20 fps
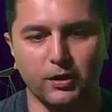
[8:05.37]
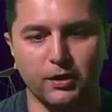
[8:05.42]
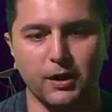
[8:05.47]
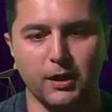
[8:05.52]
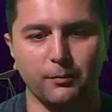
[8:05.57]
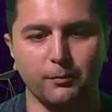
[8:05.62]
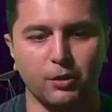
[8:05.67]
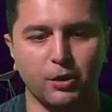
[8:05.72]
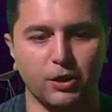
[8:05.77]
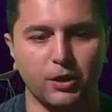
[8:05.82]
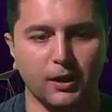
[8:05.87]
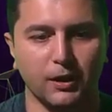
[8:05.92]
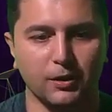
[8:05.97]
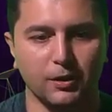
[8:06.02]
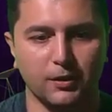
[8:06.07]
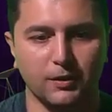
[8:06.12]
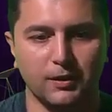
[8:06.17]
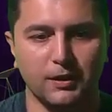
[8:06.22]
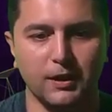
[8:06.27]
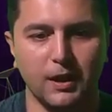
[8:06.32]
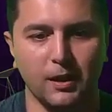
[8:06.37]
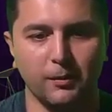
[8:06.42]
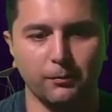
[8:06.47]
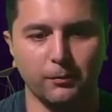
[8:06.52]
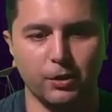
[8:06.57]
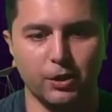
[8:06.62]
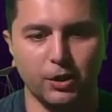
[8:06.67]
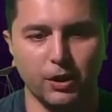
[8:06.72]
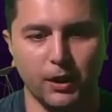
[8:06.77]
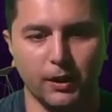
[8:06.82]
Burası 60 derece. Sin
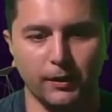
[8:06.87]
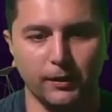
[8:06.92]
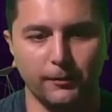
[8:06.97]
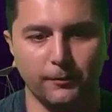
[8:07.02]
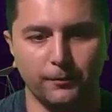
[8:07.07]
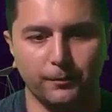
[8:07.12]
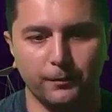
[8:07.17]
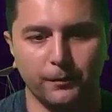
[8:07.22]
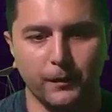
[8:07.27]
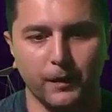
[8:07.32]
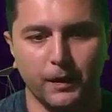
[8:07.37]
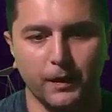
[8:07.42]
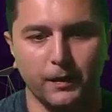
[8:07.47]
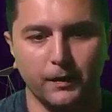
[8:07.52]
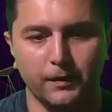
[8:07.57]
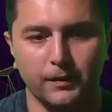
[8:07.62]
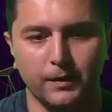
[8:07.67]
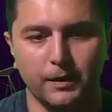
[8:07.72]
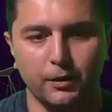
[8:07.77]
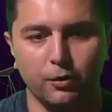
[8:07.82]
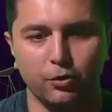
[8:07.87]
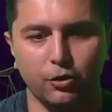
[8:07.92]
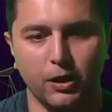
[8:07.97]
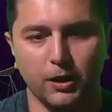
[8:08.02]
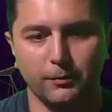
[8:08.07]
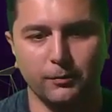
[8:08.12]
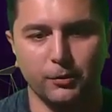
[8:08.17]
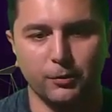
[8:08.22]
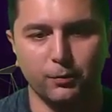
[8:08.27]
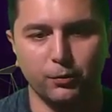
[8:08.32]
60 yani. Sinüs
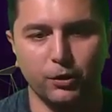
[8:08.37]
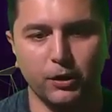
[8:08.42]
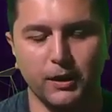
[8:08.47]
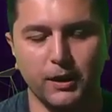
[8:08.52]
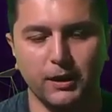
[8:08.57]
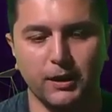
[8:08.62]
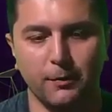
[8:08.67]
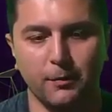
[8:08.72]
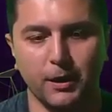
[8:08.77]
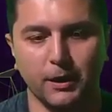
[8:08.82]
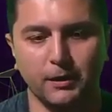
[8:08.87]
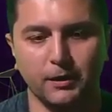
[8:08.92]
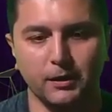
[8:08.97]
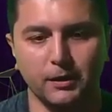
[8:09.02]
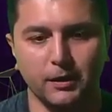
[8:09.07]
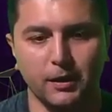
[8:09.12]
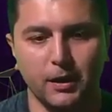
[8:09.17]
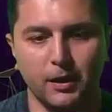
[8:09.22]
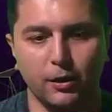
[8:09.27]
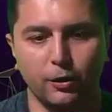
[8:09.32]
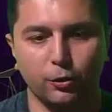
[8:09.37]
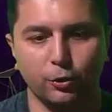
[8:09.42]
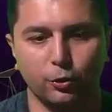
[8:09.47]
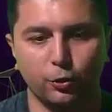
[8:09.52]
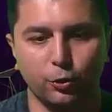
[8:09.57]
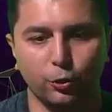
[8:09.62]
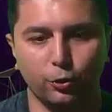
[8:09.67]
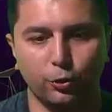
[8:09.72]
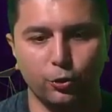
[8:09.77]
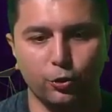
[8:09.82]
60. Bu da ne demektir?
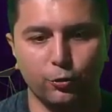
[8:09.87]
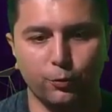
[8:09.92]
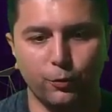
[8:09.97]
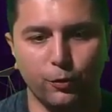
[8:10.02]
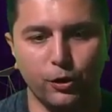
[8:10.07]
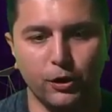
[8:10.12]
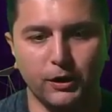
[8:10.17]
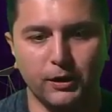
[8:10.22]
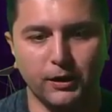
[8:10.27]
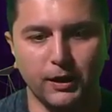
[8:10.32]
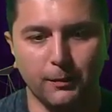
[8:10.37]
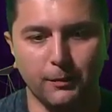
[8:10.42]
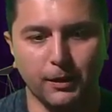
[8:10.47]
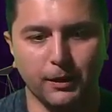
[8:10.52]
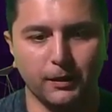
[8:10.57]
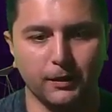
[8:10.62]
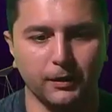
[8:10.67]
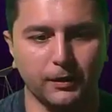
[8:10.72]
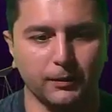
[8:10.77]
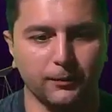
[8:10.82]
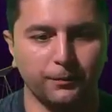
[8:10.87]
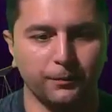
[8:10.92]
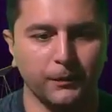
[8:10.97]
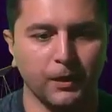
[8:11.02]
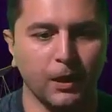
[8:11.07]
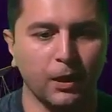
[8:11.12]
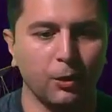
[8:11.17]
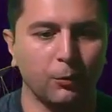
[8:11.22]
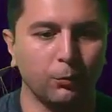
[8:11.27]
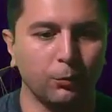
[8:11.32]
Kök 3 bölü 2 demektir.
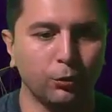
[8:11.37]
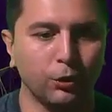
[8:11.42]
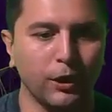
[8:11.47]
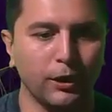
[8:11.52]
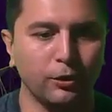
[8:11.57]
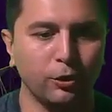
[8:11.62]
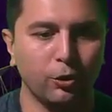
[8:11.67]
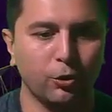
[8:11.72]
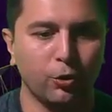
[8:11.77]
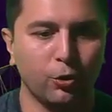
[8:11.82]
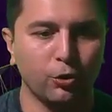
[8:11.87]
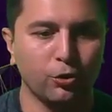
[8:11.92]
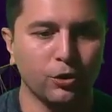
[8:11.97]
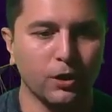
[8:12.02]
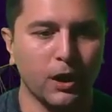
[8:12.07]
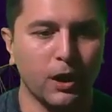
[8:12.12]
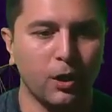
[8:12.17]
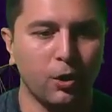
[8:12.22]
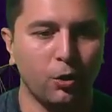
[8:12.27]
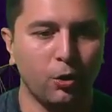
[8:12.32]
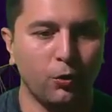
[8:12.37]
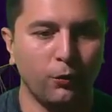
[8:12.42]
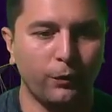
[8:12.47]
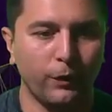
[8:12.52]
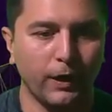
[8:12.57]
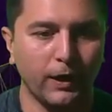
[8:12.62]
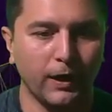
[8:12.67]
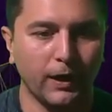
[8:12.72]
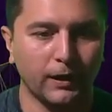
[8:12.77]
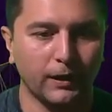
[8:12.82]
Buna diyor cos
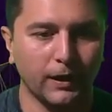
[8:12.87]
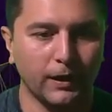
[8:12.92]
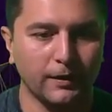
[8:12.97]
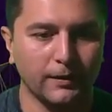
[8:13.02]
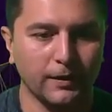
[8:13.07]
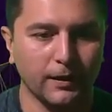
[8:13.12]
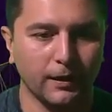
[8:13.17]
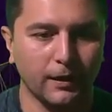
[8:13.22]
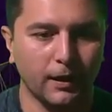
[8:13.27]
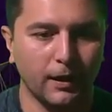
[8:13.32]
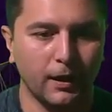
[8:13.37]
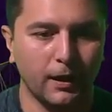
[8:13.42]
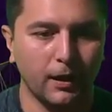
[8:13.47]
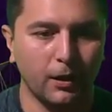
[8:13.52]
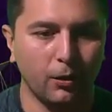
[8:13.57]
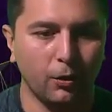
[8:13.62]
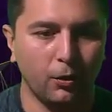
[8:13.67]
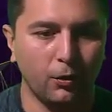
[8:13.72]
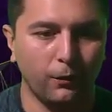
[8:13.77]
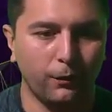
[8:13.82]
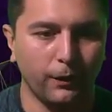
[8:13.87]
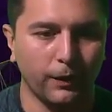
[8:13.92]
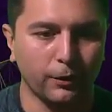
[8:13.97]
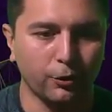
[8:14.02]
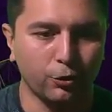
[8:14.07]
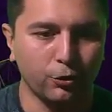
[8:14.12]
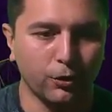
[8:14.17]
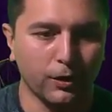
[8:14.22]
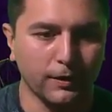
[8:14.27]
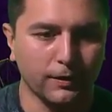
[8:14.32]
AOF'yi eklersek.
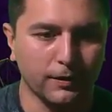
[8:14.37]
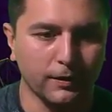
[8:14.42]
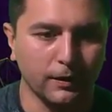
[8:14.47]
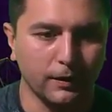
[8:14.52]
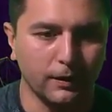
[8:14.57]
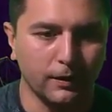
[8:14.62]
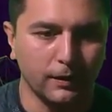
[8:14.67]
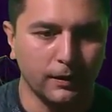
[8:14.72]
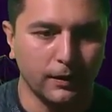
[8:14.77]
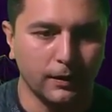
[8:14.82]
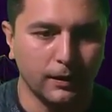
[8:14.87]
AOF şurası.